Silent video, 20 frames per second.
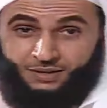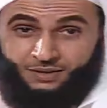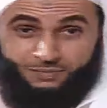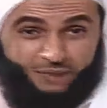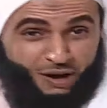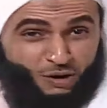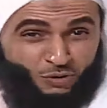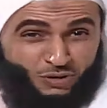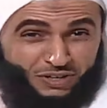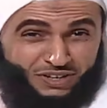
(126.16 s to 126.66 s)

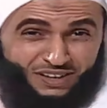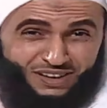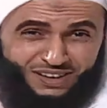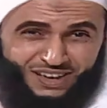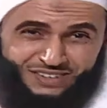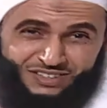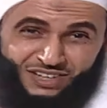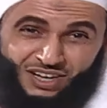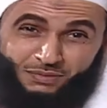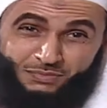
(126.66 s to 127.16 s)
بقول ايه يا
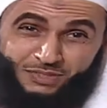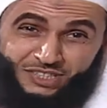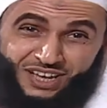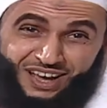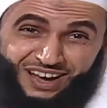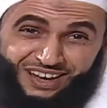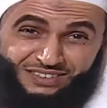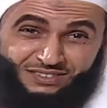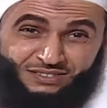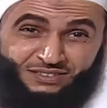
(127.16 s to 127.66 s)
شيخ
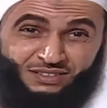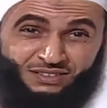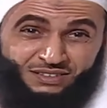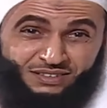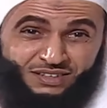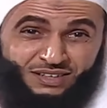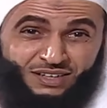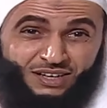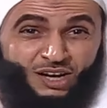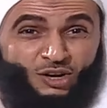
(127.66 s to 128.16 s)
مساعد
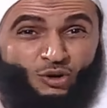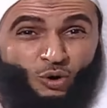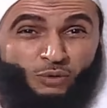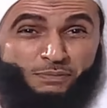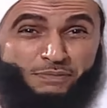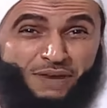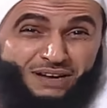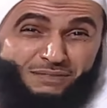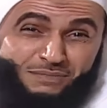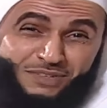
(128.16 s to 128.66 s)

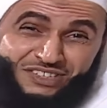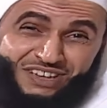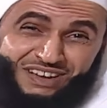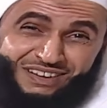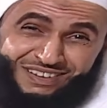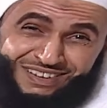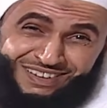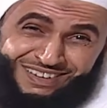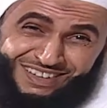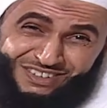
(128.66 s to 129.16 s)
العمال
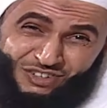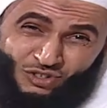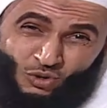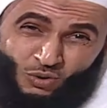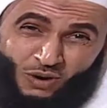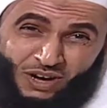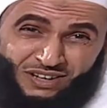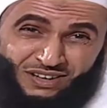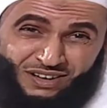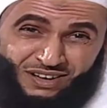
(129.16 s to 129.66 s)
مزرجنين
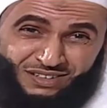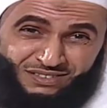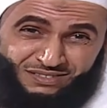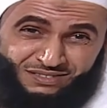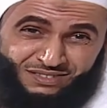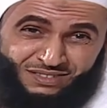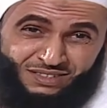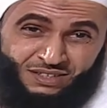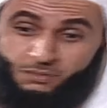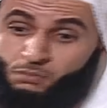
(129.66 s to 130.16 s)
شويه
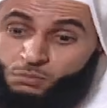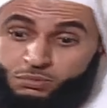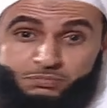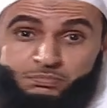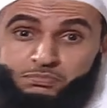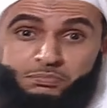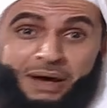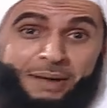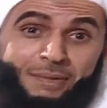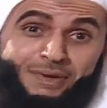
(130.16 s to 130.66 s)

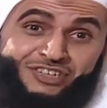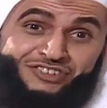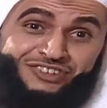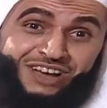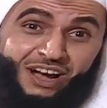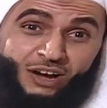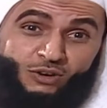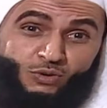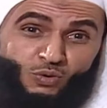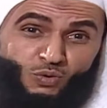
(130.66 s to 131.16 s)
ما
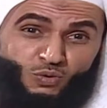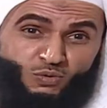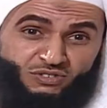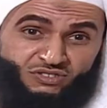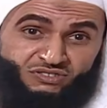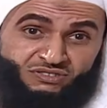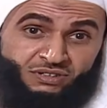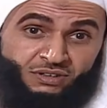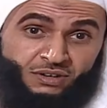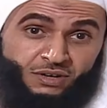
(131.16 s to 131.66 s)

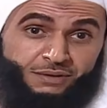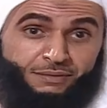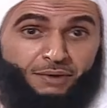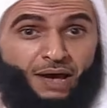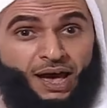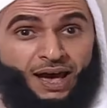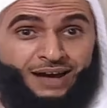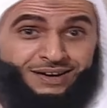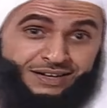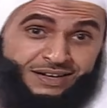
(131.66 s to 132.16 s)
بيشتغلوش
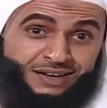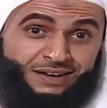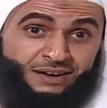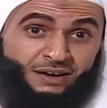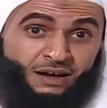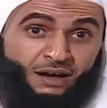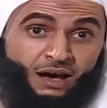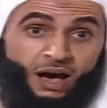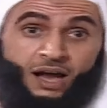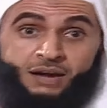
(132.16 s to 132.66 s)
قال ايه
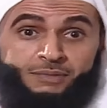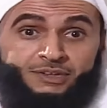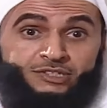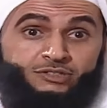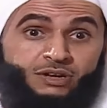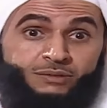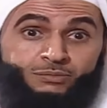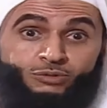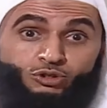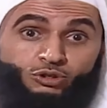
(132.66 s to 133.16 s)
قال ما
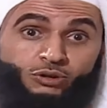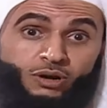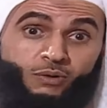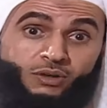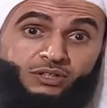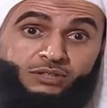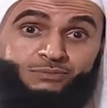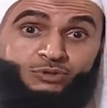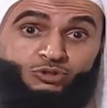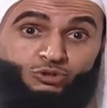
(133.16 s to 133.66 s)
استلموش
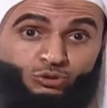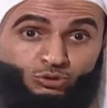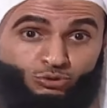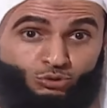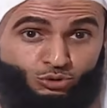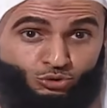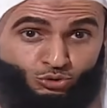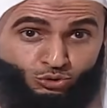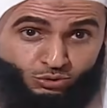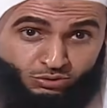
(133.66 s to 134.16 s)
رواتب من ست
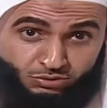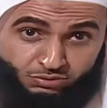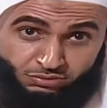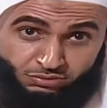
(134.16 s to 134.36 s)
اشهر